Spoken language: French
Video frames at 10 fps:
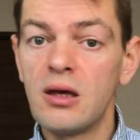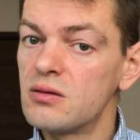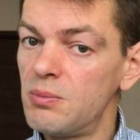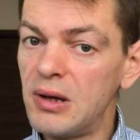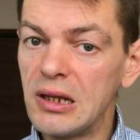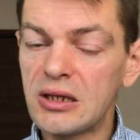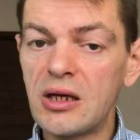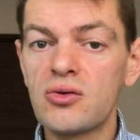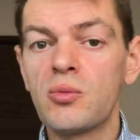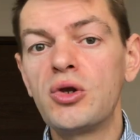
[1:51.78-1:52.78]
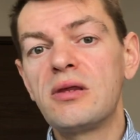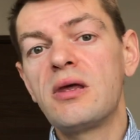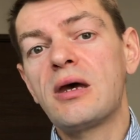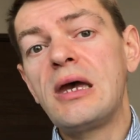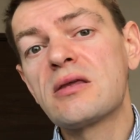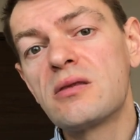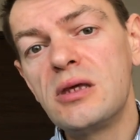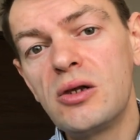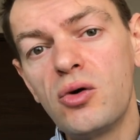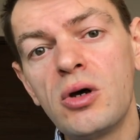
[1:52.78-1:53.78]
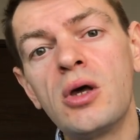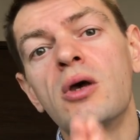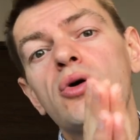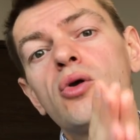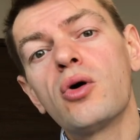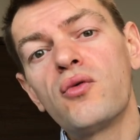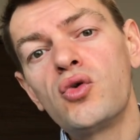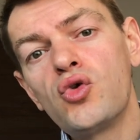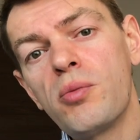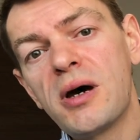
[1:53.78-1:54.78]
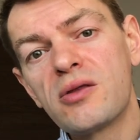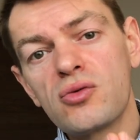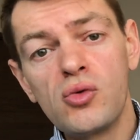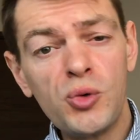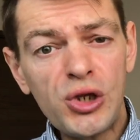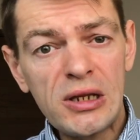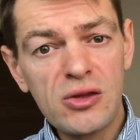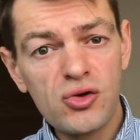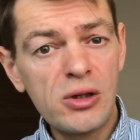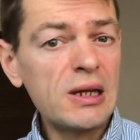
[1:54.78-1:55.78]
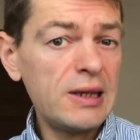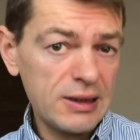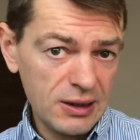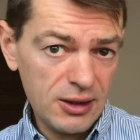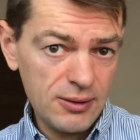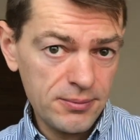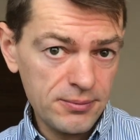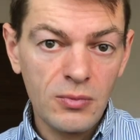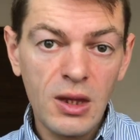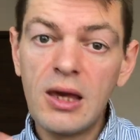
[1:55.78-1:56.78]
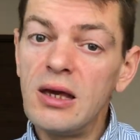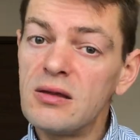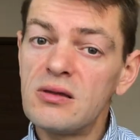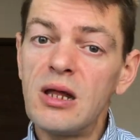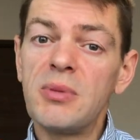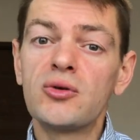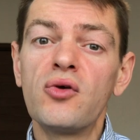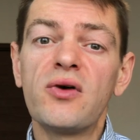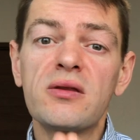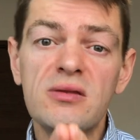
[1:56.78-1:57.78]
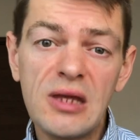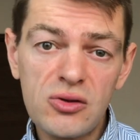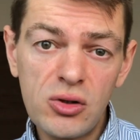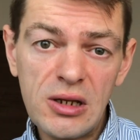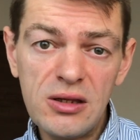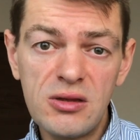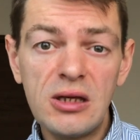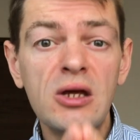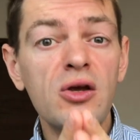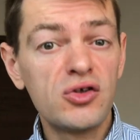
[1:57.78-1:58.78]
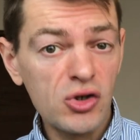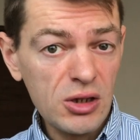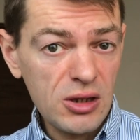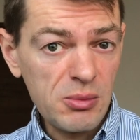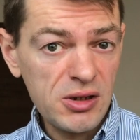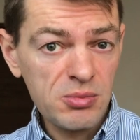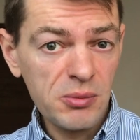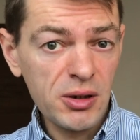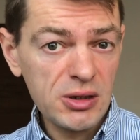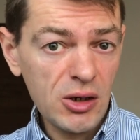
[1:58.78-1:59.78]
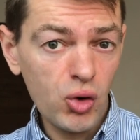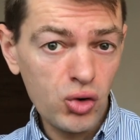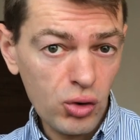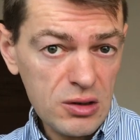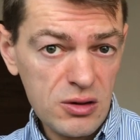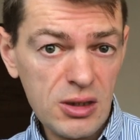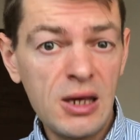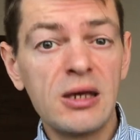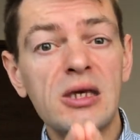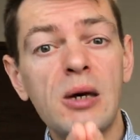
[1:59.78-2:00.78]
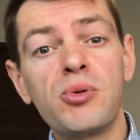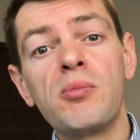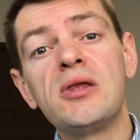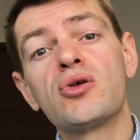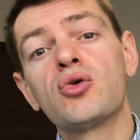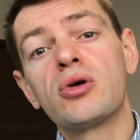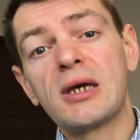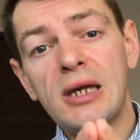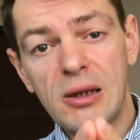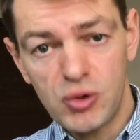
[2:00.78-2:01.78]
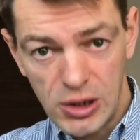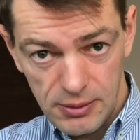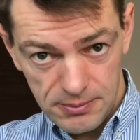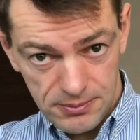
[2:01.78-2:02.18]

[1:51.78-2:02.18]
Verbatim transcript: C'est par la création monétaire ex nihilo que le revenu de base ou monnaie nationale est créé et c'est la Banque de France nationalisée, seul établissement bancaire autorisé, qui a pour mission de créer la monnaie.